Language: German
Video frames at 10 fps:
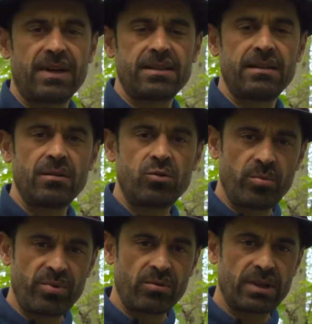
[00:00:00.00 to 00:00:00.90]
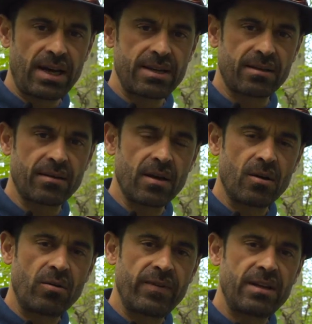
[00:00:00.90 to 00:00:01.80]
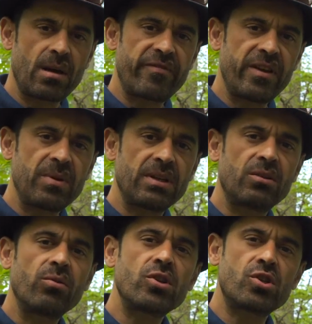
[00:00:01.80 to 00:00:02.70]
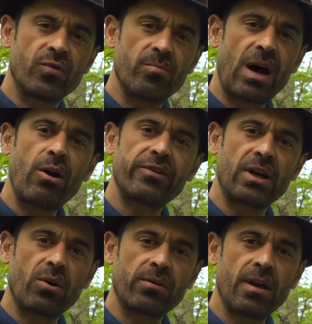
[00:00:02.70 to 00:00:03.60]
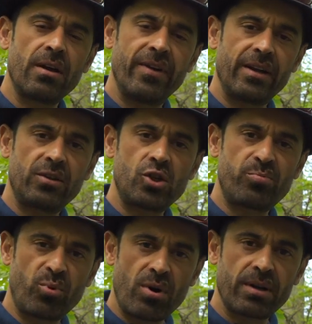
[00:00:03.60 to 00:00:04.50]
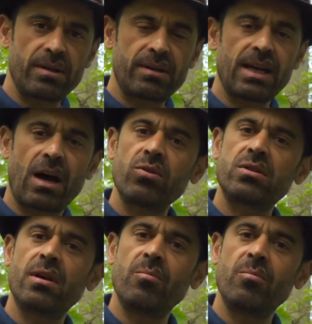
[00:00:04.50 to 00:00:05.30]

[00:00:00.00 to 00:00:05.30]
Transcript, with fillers: quasi in den Tümpeln und Teichen. Und wenn die Amphibien da durchschwimmen, auftauchen, werden die Sporen die Haut